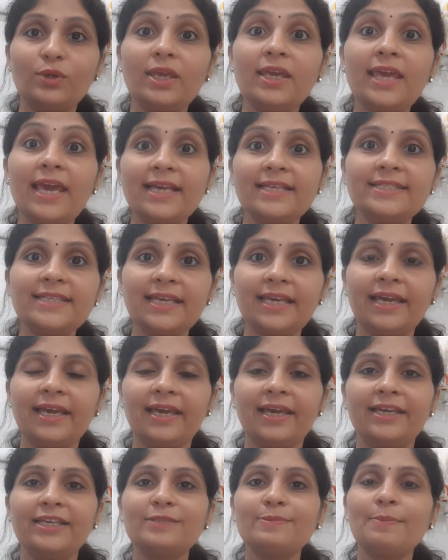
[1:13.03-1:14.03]
कि कैसे
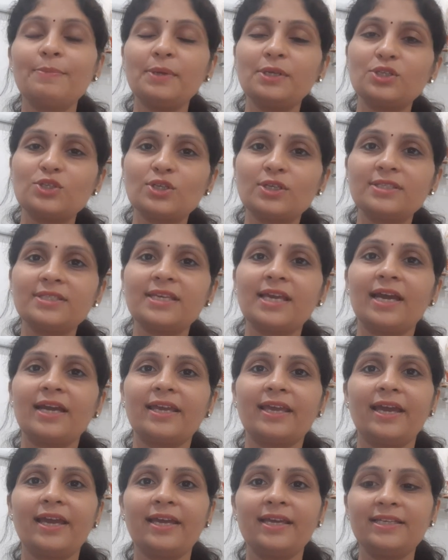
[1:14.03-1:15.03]
है इसमें पिक्चर्स क्या
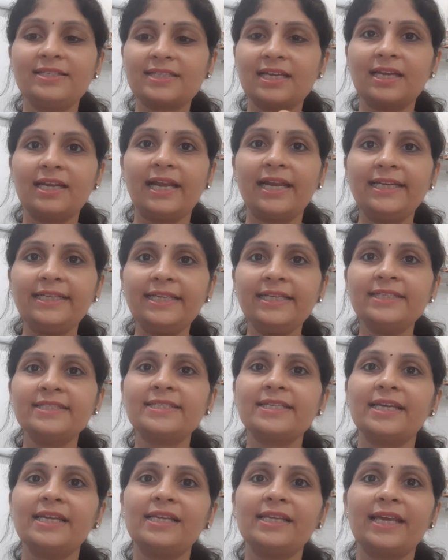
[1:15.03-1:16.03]
क्या है इसका राइटिंग
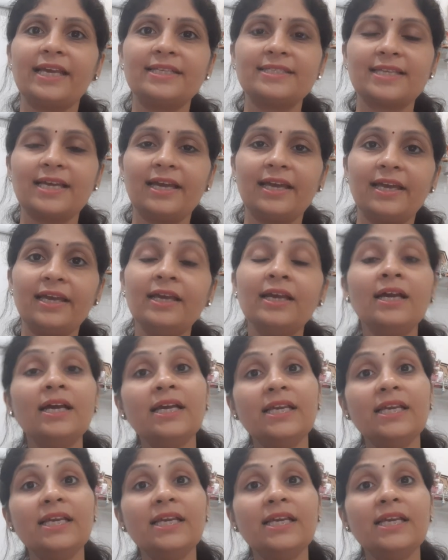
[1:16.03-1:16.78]
स्टाइल कैसा है